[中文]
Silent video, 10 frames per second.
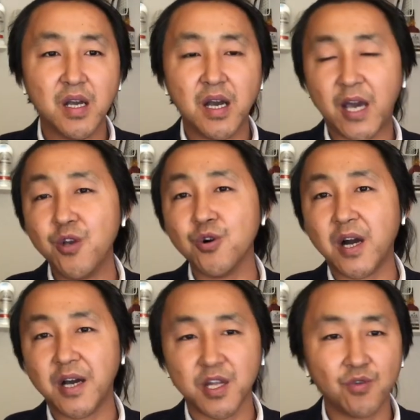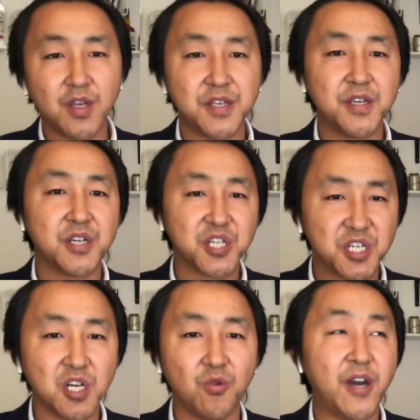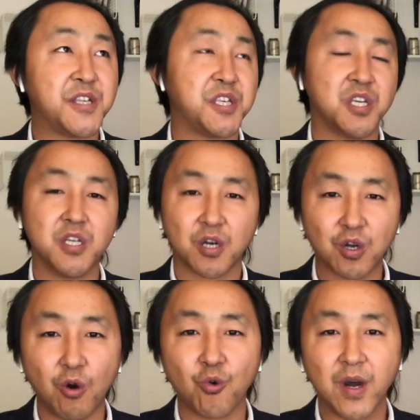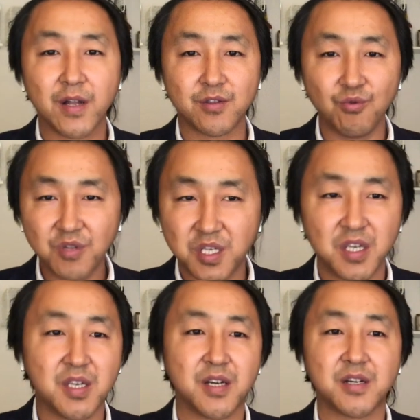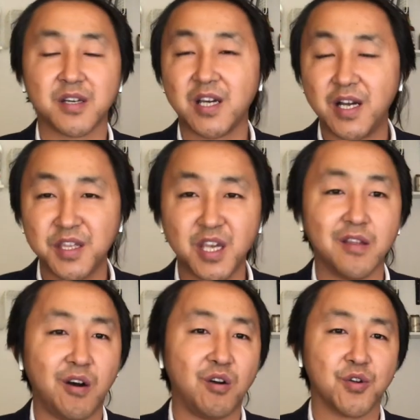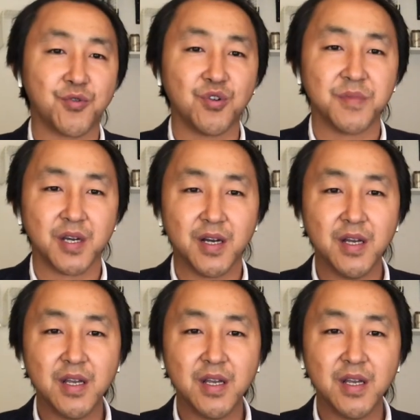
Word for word: 还有啊，很多那些涉外企业的高管，都提前给他捏造好了罪名。